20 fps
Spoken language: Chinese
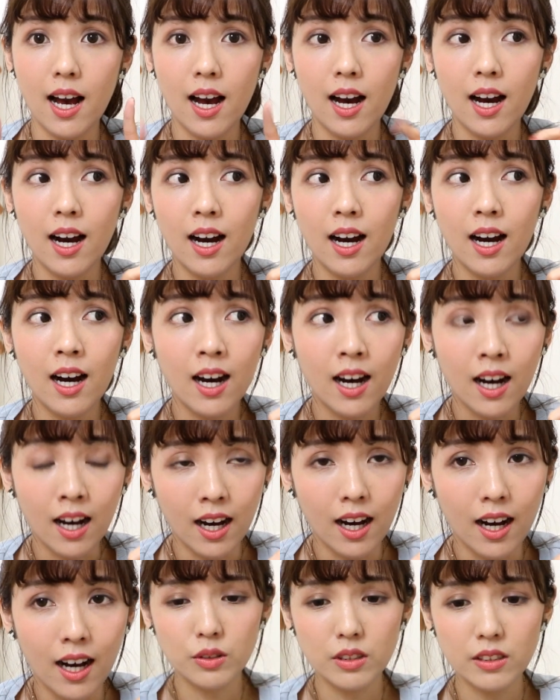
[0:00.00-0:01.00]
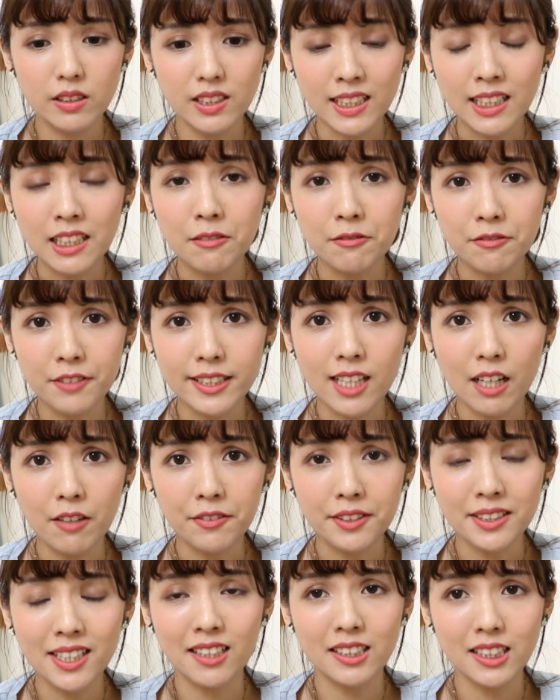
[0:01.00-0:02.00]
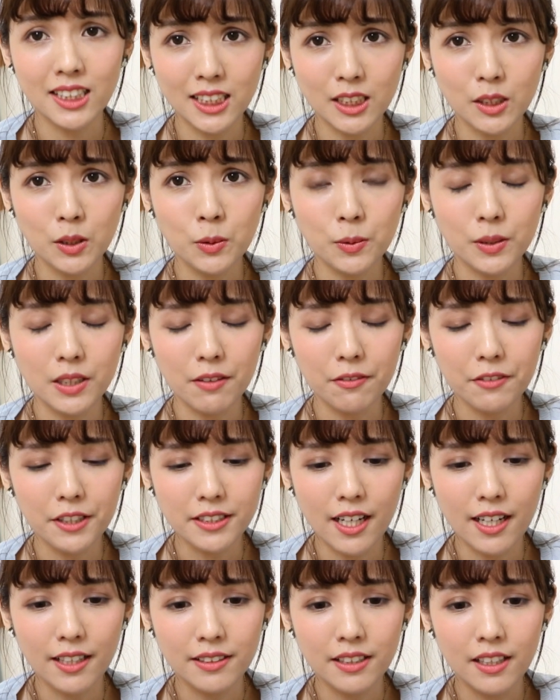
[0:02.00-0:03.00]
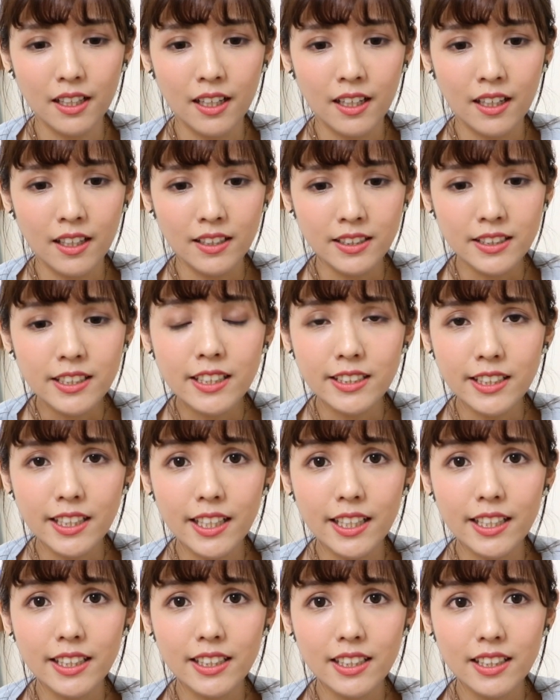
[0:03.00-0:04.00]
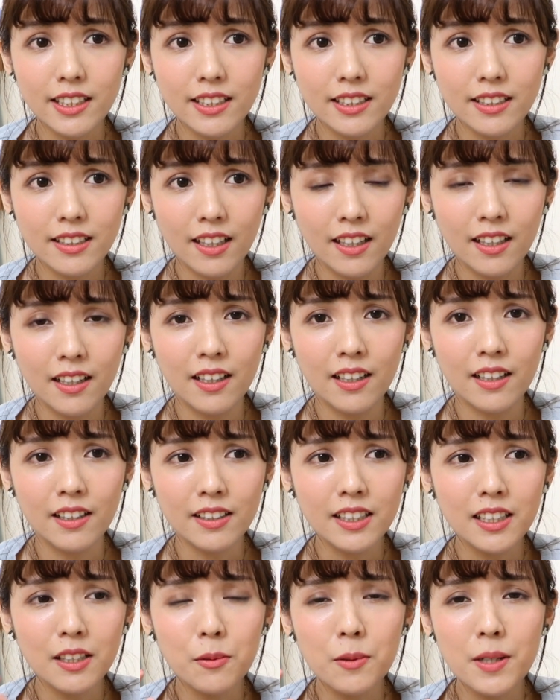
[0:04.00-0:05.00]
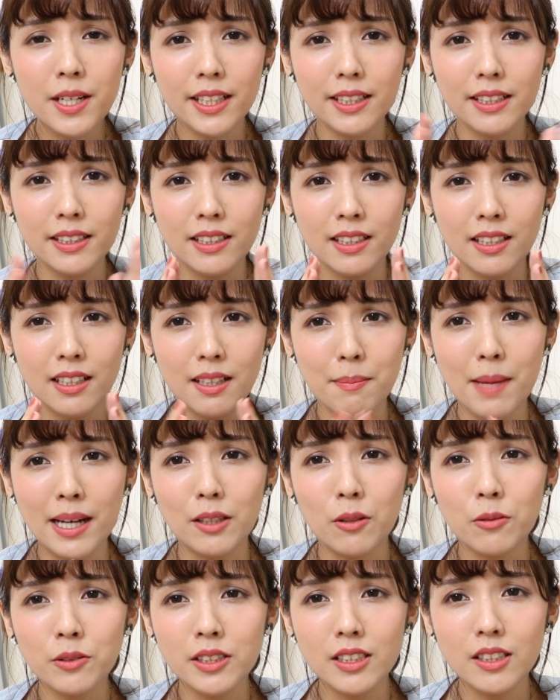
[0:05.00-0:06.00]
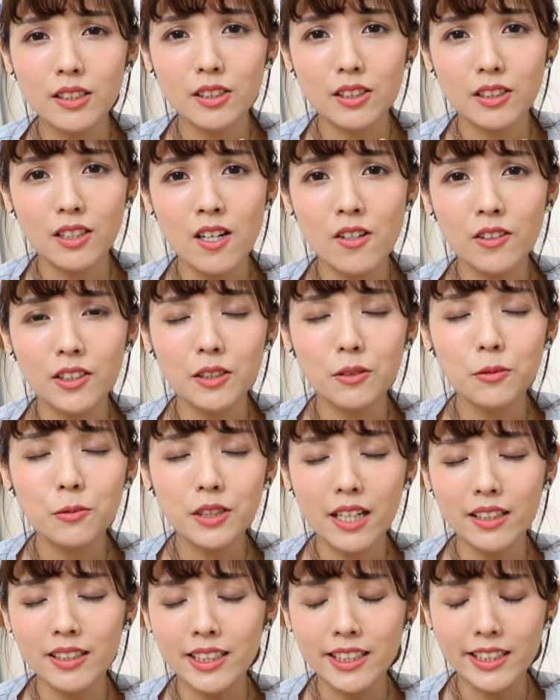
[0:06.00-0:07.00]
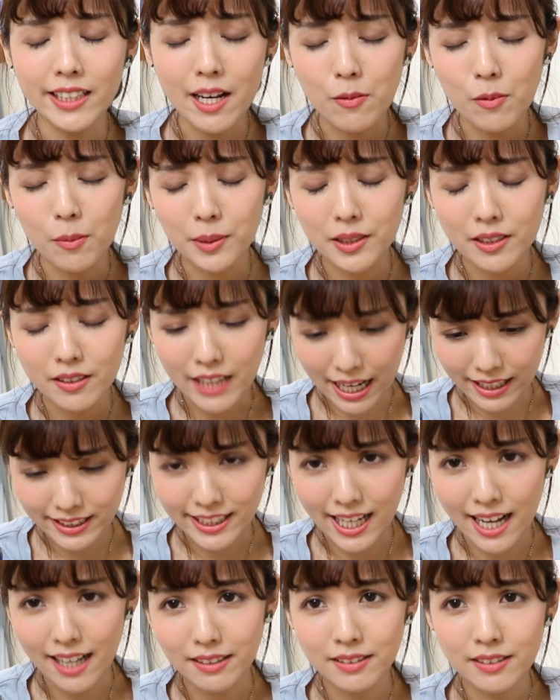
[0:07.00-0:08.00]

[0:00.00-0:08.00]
哈哈哈哈！经营非常非常的辛苦，也非常谢谢呃各位买东西的时候一路上体谅我们的大家。